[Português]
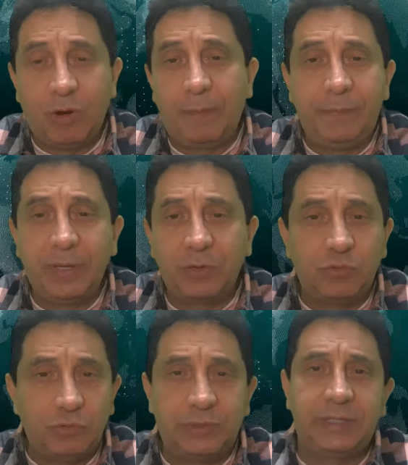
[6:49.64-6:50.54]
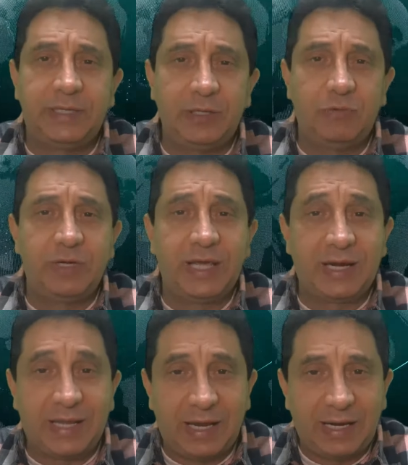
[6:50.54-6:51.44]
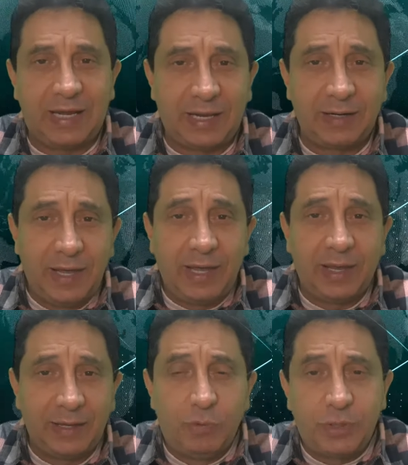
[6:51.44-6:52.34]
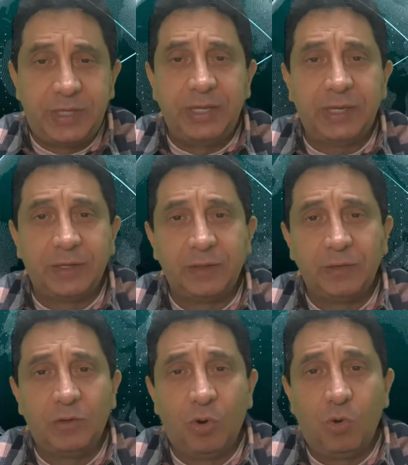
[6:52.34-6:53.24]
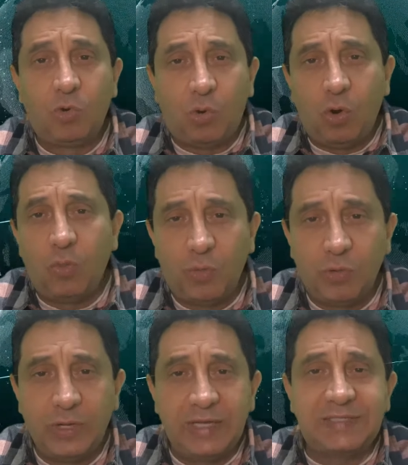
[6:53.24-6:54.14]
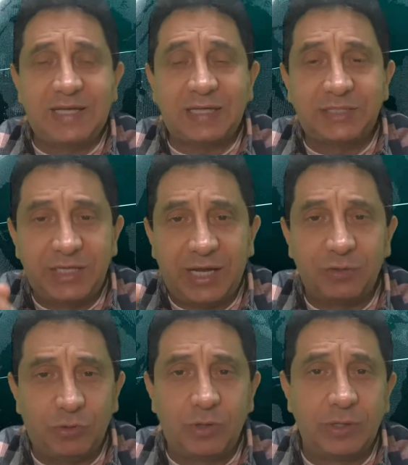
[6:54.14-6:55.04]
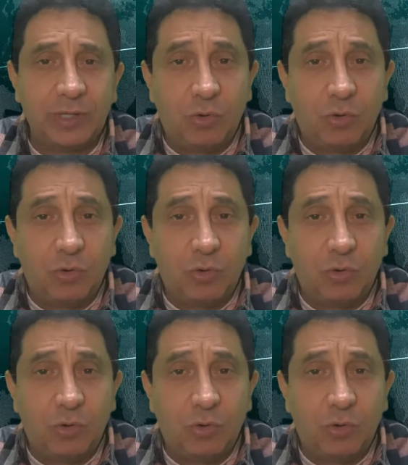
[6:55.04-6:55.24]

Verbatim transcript: ou a pergunta que não quer calar, é por que ou como esse atirador